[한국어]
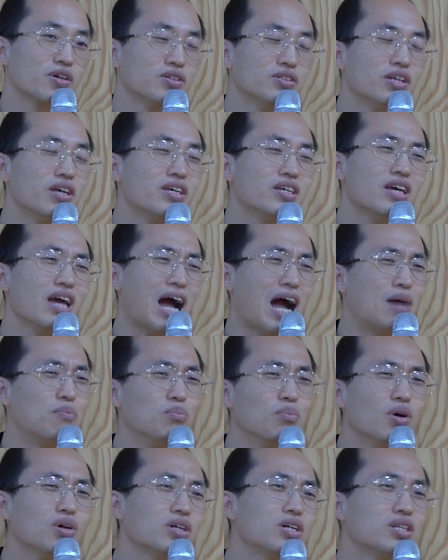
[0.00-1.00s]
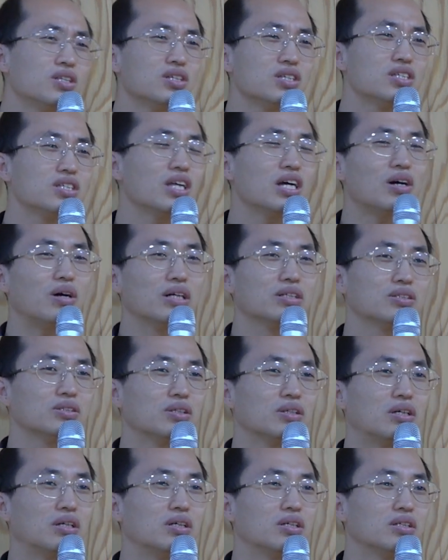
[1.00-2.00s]
근데 이게 안 먹히는 시대가
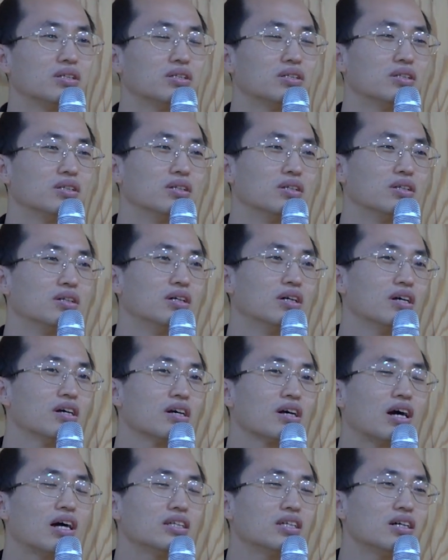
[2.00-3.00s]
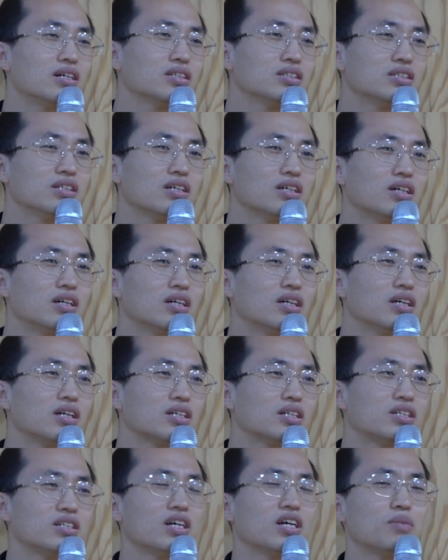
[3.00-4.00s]
왔어요. 가장 이제
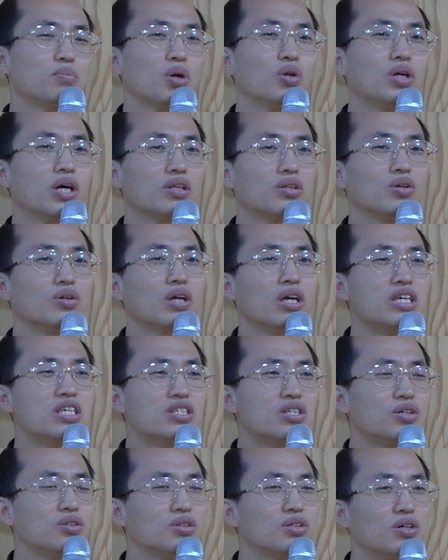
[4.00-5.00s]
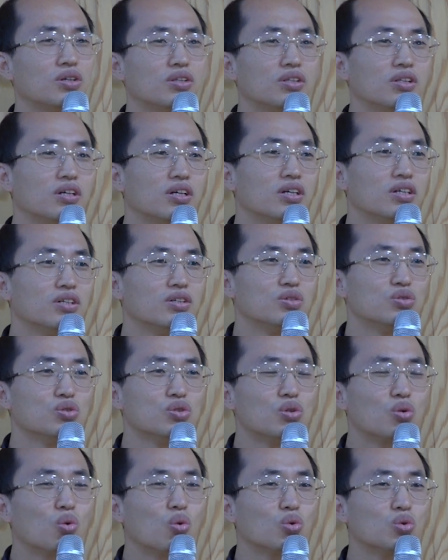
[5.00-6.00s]
크게 변화했던 게 2000년
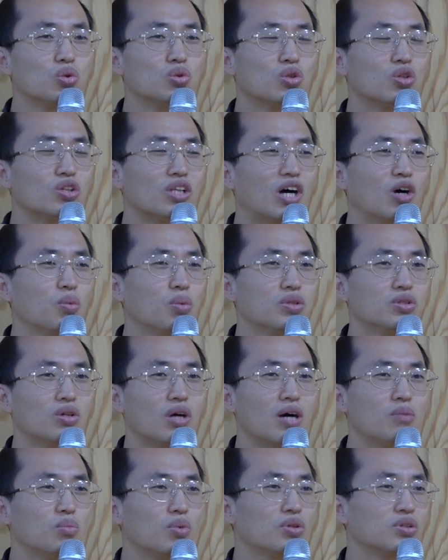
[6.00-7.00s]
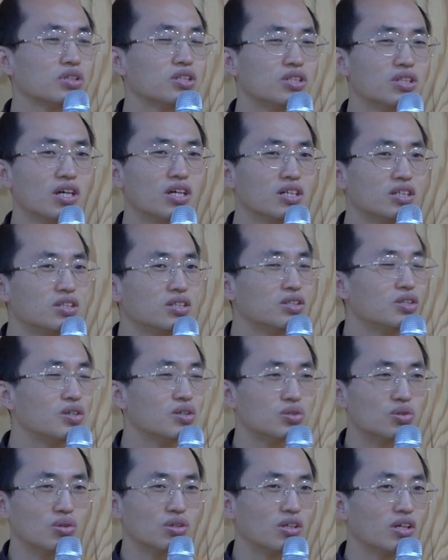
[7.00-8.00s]
6.15 공동선 나오면서 한번 크게
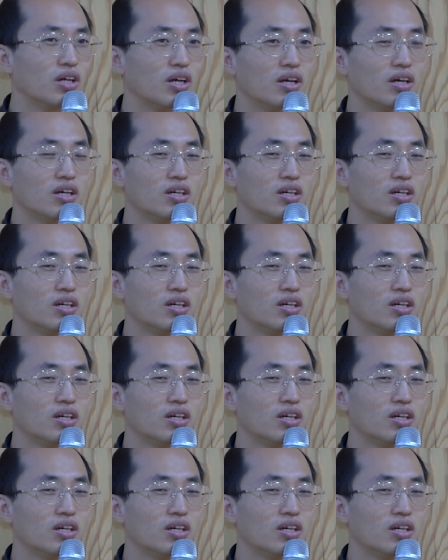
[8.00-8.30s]
흔들렸죠, 이게.